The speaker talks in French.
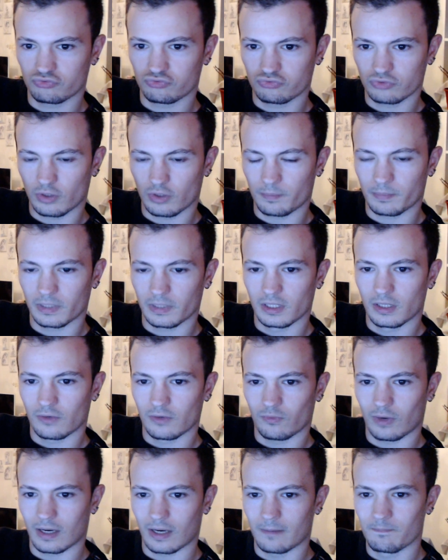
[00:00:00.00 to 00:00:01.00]
Hop,
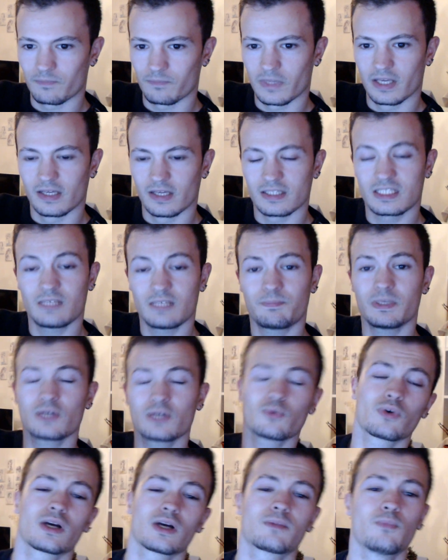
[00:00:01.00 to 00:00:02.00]
voilà. Tipeee
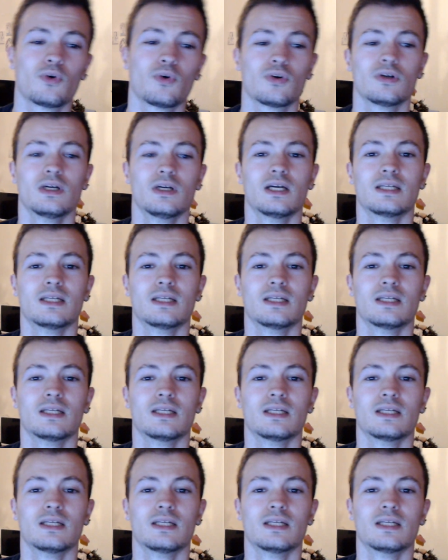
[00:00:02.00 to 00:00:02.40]
concrètement,